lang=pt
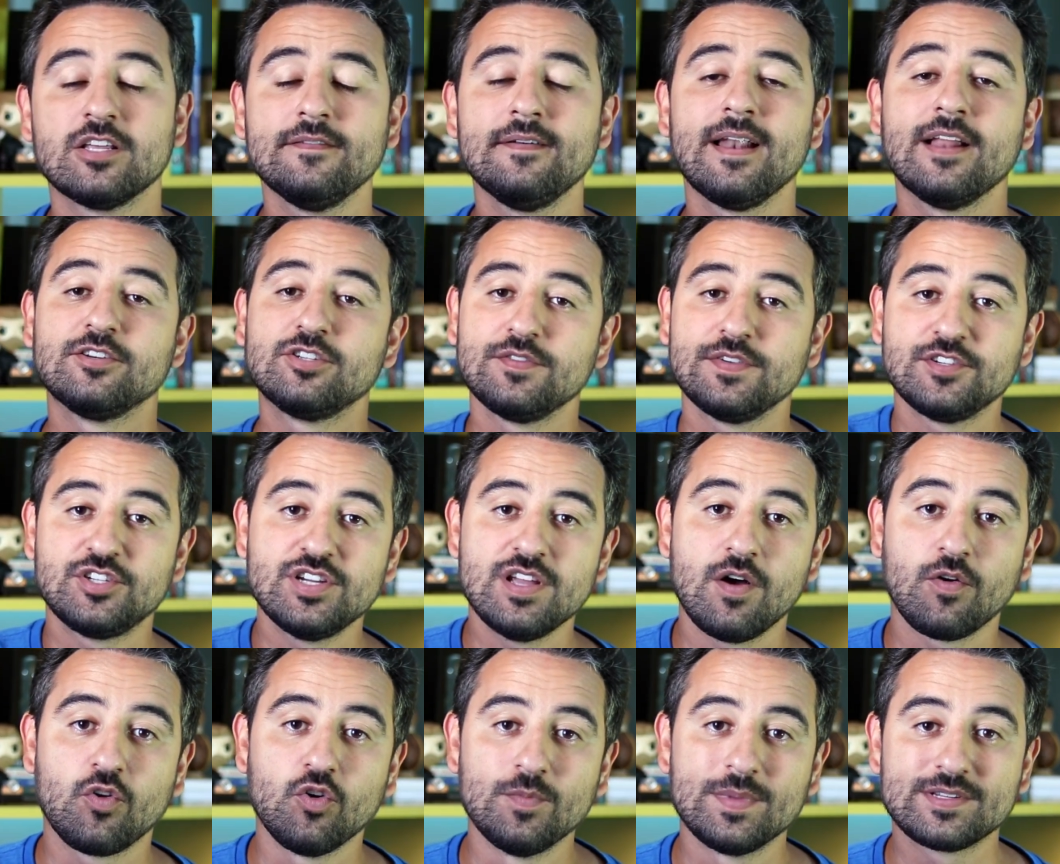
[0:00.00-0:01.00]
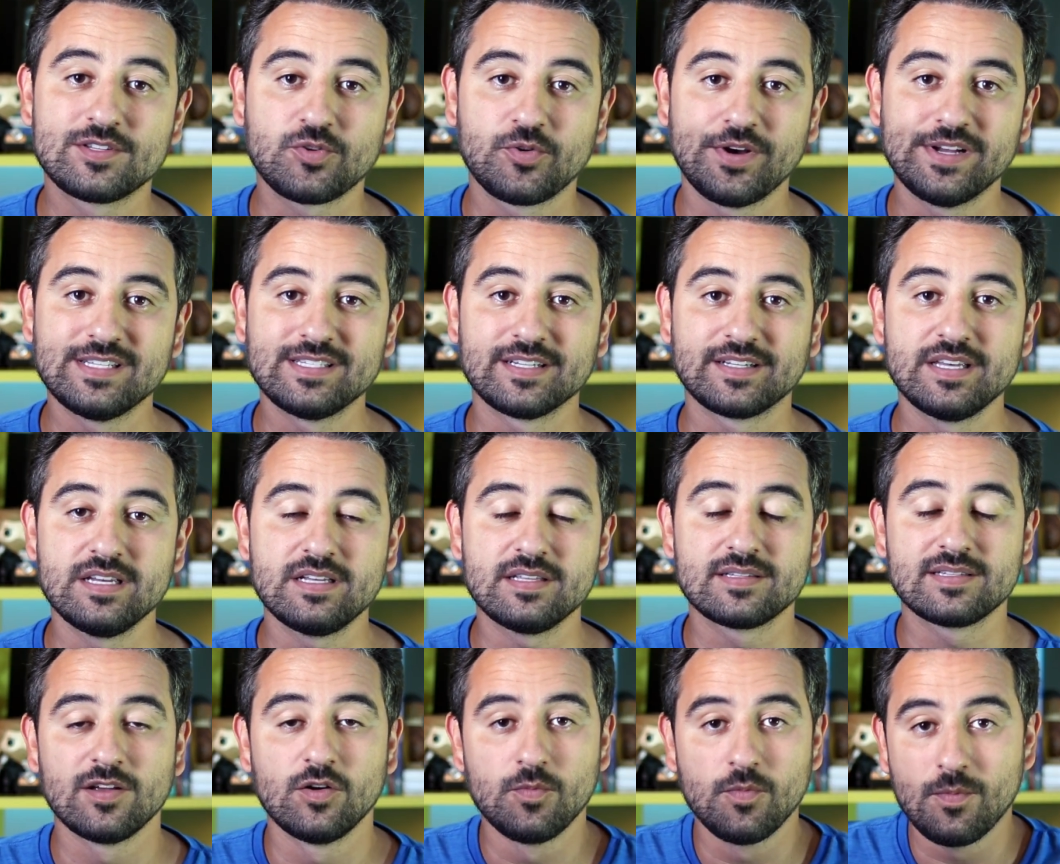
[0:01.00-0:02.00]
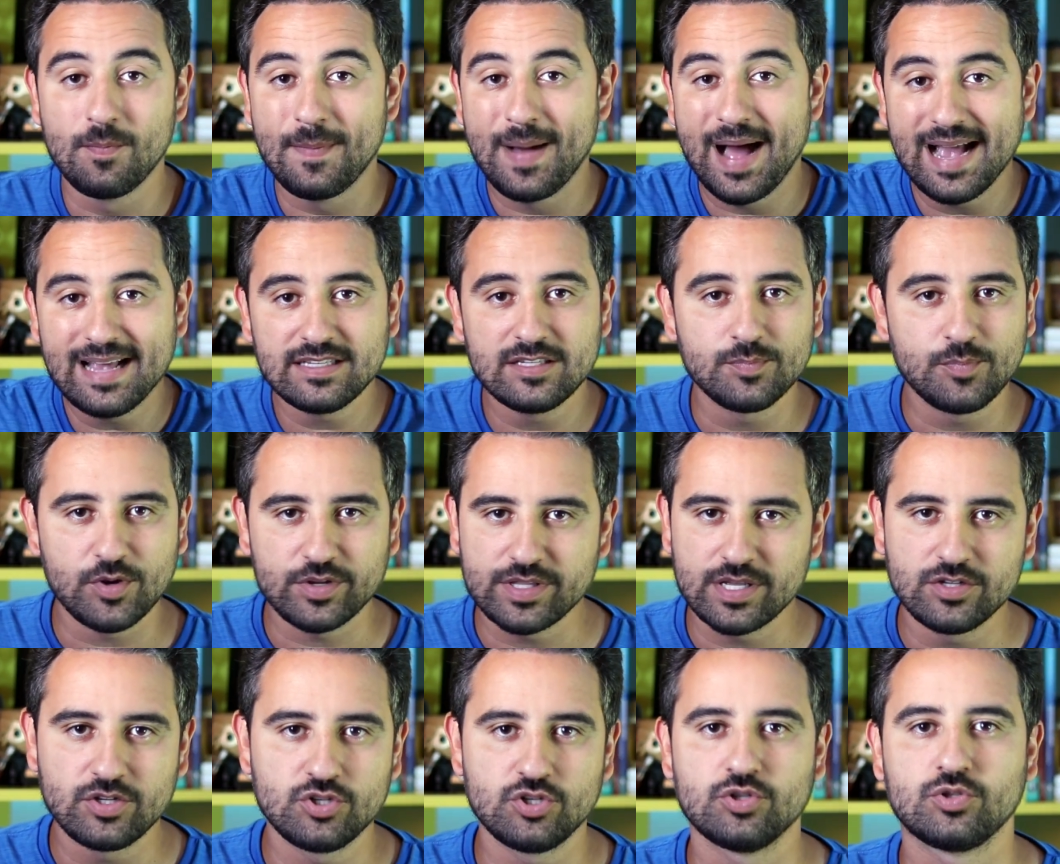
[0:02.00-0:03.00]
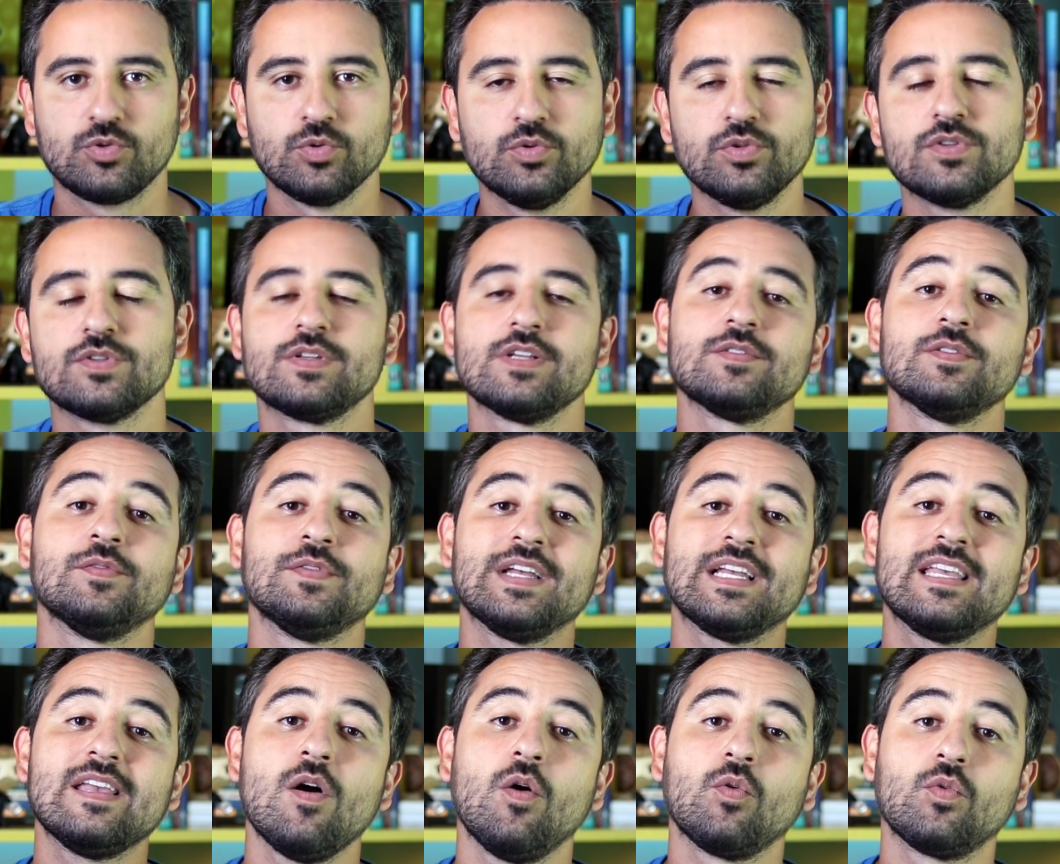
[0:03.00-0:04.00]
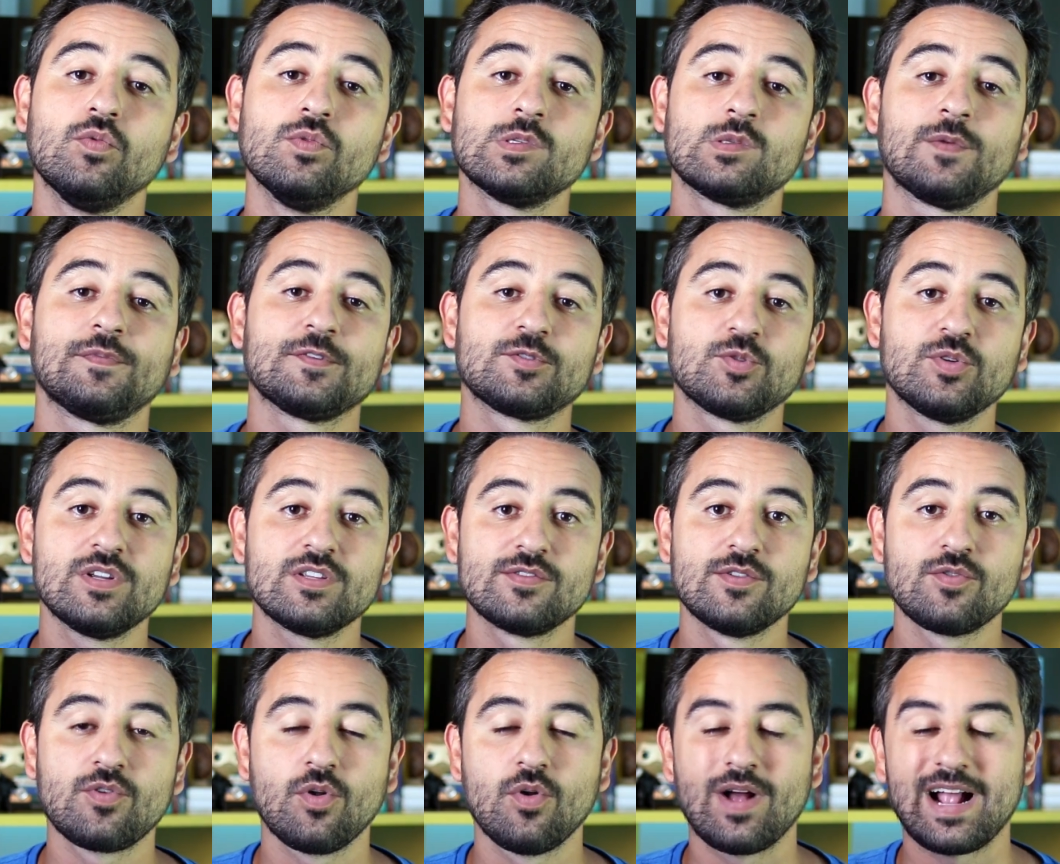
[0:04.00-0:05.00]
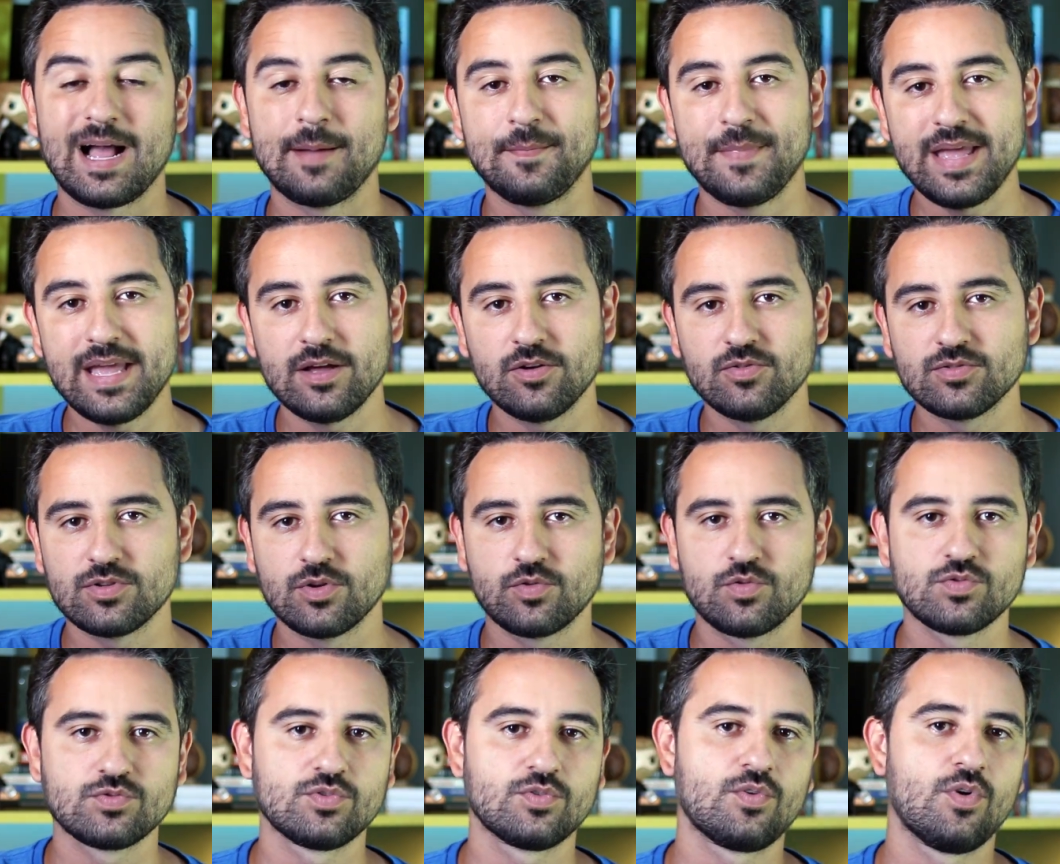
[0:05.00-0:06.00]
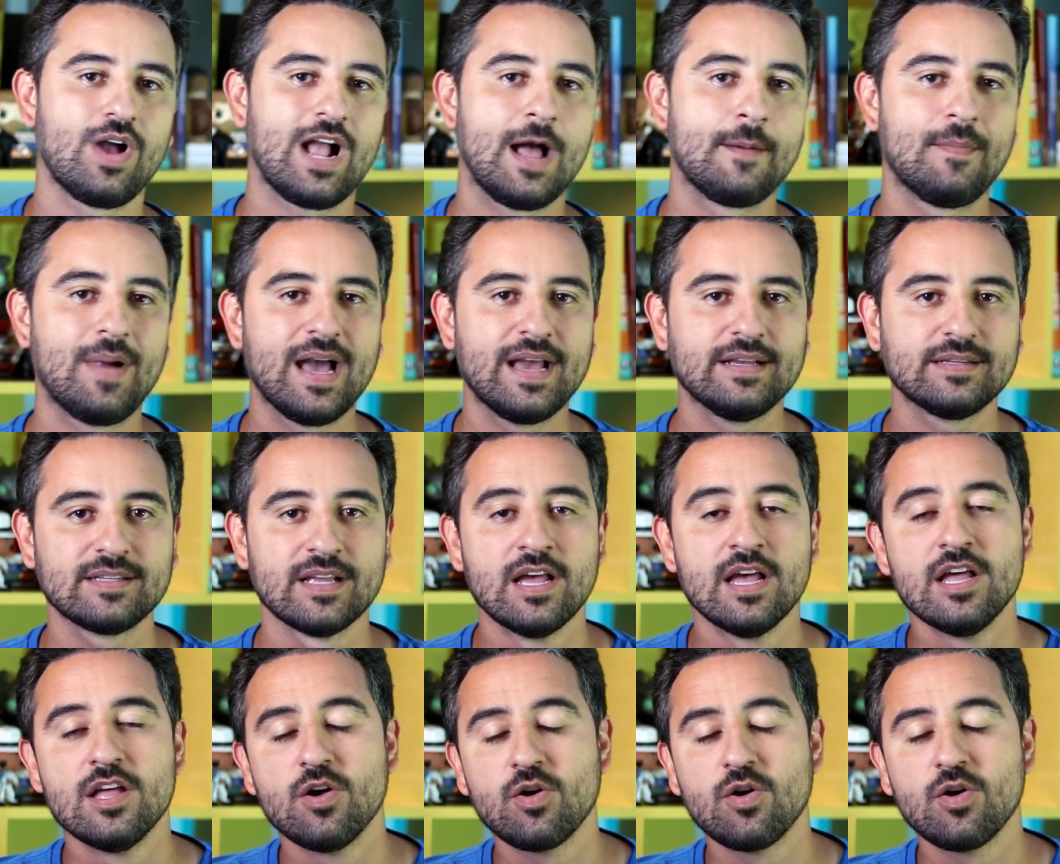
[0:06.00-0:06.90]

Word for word: Então vamos lá, dividir em algumas coisas aqui que são mais importantes de tudo. Vocês vão ver que alguns professores vão colocar menos, alguns vão colocar mais.